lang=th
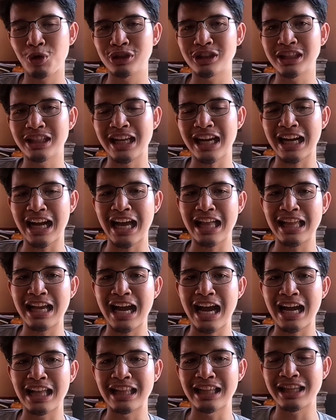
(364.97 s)
โภชนาการอา
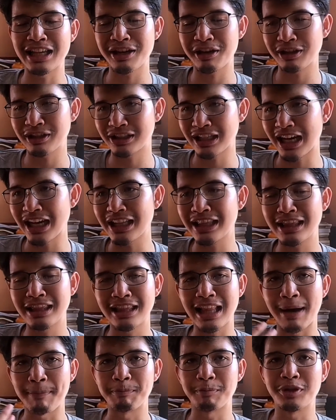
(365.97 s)
หารอันนี้ก็ใช้
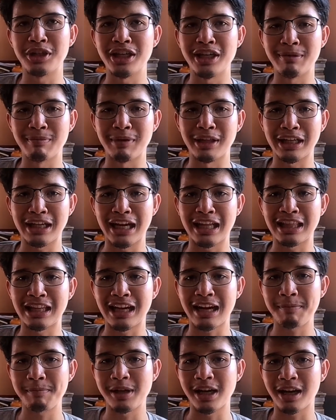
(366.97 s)
ศัพท์จีนเหมือนกัน
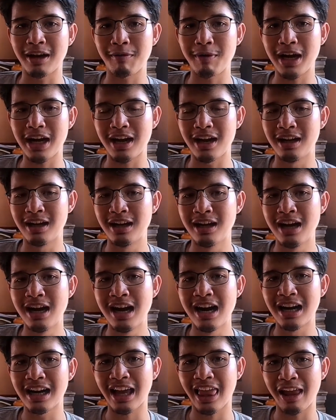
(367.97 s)
นะครับอย่างคำว่า
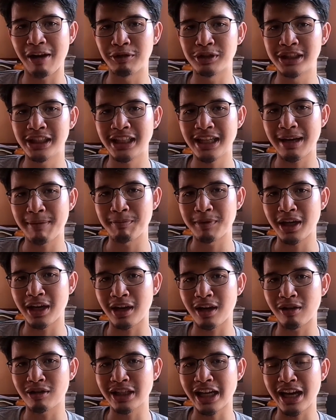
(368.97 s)
แคลเซียมเนี่ย
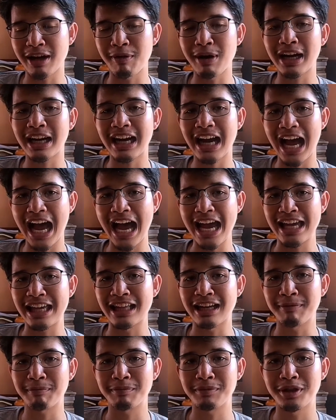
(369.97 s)
เขาใช้ว่าก้
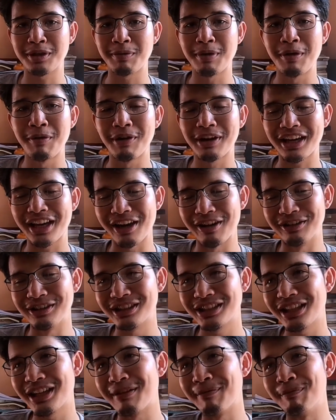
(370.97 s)
นะครับแคล
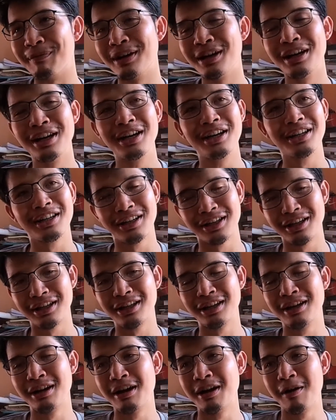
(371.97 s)
เซียมคือ
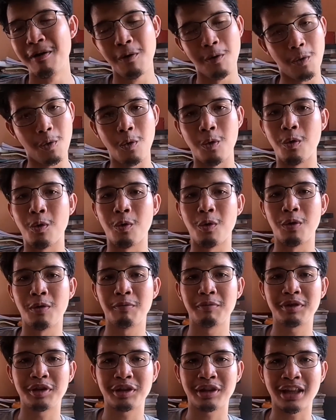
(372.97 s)
โอ้โห
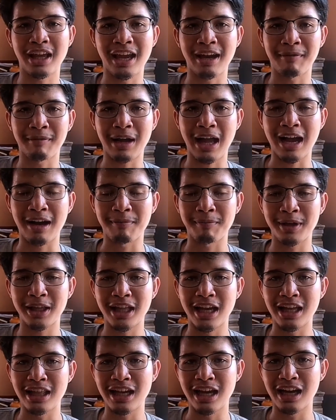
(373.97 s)
จะแตกต่างไป
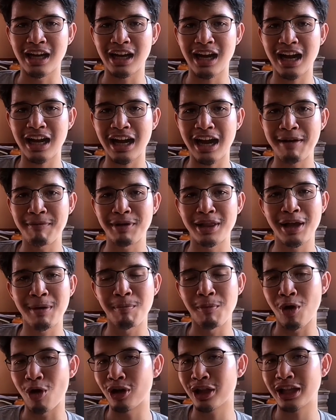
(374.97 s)
ไหนเนี่ย ถ้าใครไปเรียน
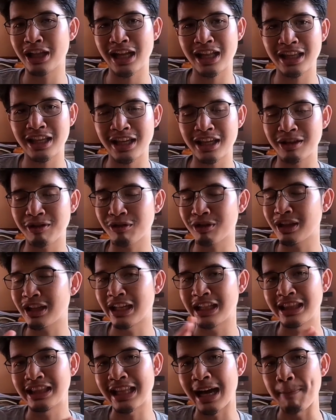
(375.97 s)
หมอที่นั่นยิ่งต้อง
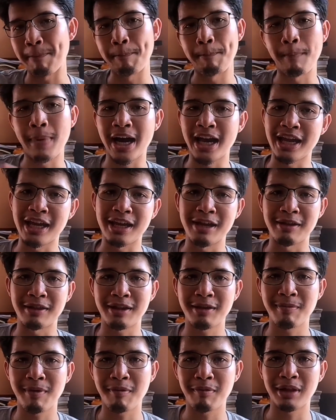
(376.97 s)
เรียนศัพท์ใหม่
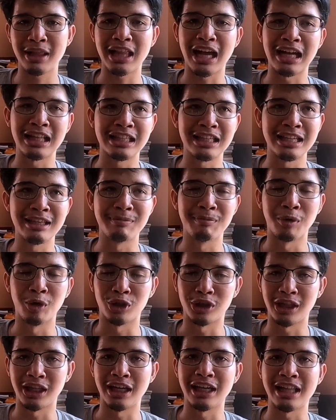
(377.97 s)
ที่เป็นภาษาจีนหม
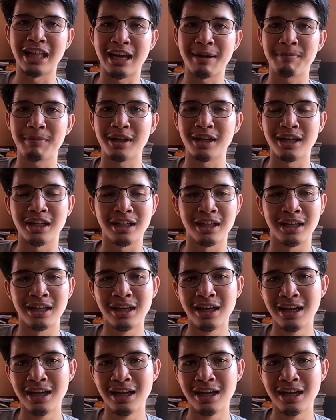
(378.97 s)
ดเลยนะครับ คือ